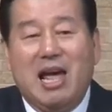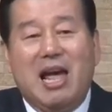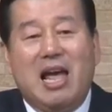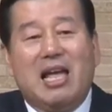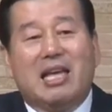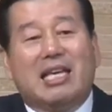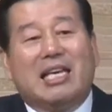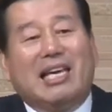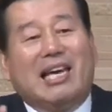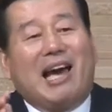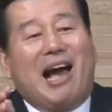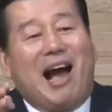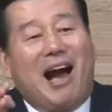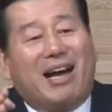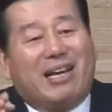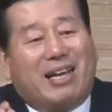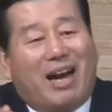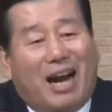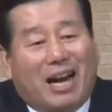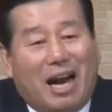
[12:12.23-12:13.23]
이
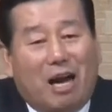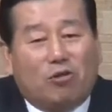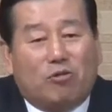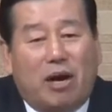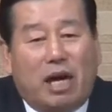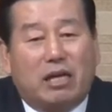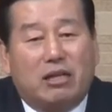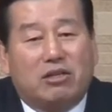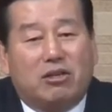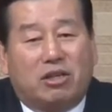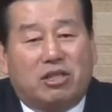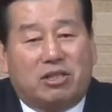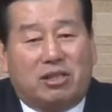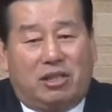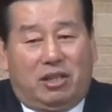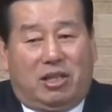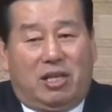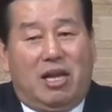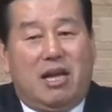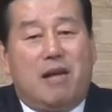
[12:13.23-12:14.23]
하카라고 하는
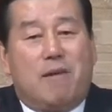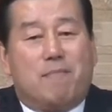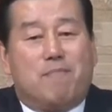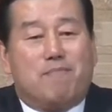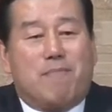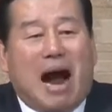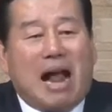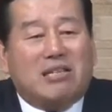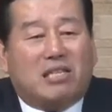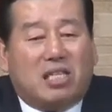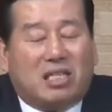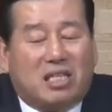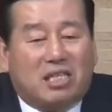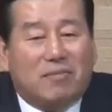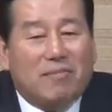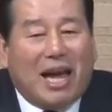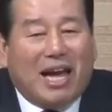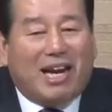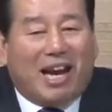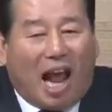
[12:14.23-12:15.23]
것은
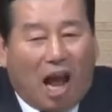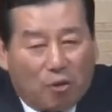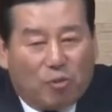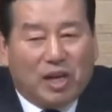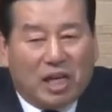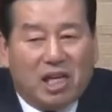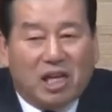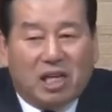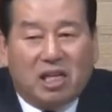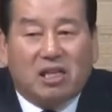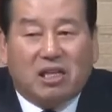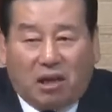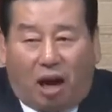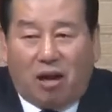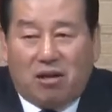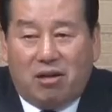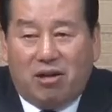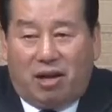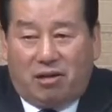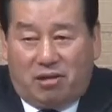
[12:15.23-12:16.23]
말씀의 레윌리를
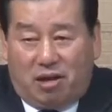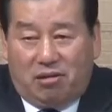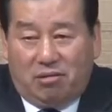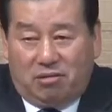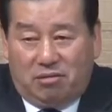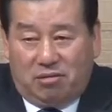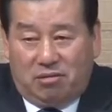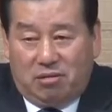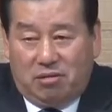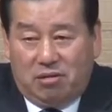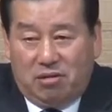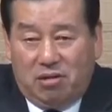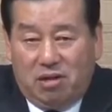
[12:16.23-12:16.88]
달려야 되는 거죠.